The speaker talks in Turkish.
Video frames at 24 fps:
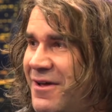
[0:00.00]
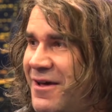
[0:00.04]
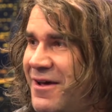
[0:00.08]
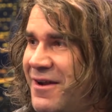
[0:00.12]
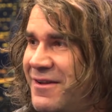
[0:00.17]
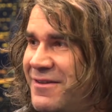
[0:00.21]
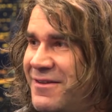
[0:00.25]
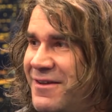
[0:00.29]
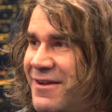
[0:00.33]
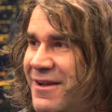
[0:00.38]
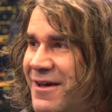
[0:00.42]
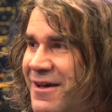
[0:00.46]

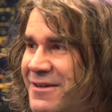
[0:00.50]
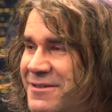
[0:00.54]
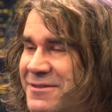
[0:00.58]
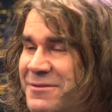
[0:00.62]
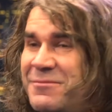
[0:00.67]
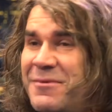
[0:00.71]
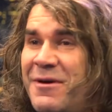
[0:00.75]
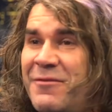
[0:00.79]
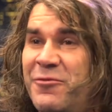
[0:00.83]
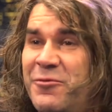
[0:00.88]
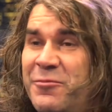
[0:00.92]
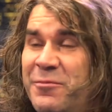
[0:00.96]
Lara evet. Dilara.
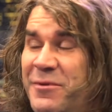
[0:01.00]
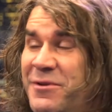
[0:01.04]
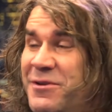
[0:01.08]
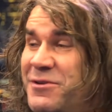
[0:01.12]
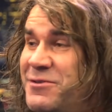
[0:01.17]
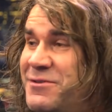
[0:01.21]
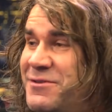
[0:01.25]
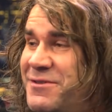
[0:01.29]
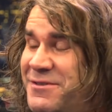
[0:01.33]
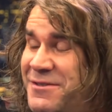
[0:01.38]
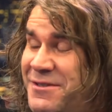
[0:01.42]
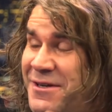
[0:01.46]
Şimdi Avrupa'da
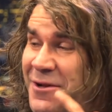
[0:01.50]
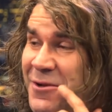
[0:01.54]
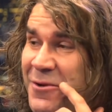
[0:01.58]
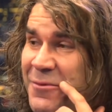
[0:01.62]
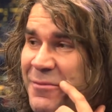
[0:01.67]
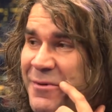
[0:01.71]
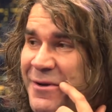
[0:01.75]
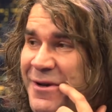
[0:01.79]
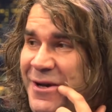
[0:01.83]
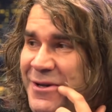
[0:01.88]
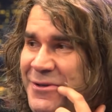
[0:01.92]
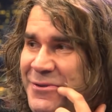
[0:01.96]

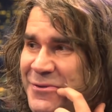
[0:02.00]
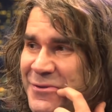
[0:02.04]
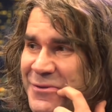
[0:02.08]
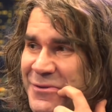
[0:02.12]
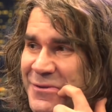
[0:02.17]
çalıyor birkaç